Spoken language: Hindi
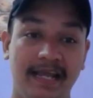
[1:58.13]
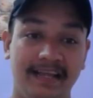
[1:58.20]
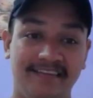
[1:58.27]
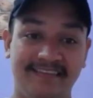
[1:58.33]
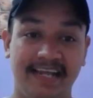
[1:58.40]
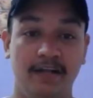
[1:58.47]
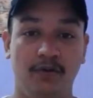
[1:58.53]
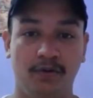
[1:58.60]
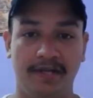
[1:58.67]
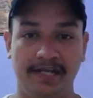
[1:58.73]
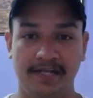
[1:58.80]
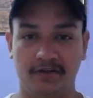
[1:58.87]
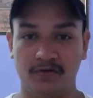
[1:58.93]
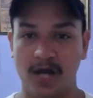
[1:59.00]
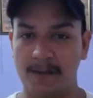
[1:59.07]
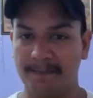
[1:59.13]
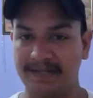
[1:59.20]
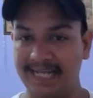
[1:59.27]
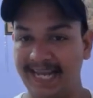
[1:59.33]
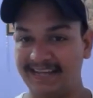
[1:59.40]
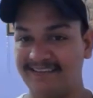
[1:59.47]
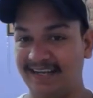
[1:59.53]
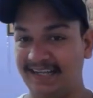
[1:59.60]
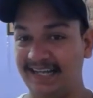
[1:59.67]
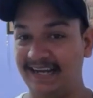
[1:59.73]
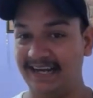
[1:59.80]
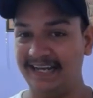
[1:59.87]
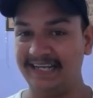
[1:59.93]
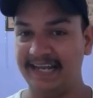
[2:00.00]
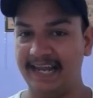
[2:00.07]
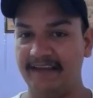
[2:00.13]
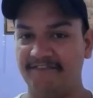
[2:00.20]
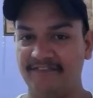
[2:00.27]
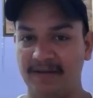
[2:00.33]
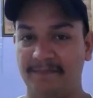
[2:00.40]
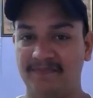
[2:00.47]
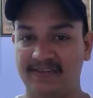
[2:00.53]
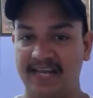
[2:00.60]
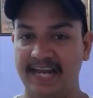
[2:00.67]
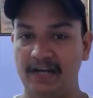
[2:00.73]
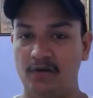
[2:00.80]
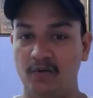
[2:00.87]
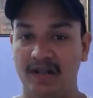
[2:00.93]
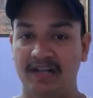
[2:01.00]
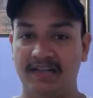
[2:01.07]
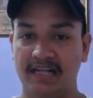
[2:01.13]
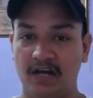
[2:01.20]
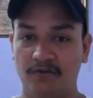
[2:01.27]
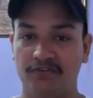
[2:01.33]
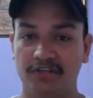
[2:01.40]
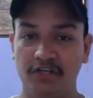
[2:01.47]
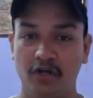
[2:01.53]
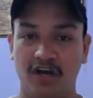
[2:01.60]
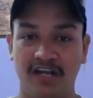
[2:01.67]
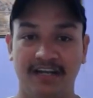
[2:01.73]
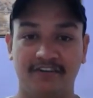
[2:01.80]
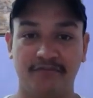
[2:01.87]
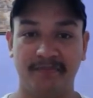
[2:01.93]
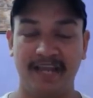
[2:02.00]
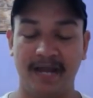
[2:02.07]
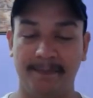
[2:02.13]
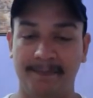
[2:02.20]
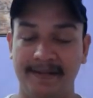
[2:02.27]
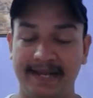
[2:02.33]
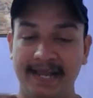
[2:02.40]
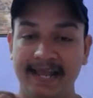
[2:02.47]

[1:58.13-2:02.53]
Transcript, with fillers: सेल हो रही है तो आप देख सकते हैं अगर ये वेबसाइट ट्वेल्व थाउजेंड डॉलर्स में यहाँ पे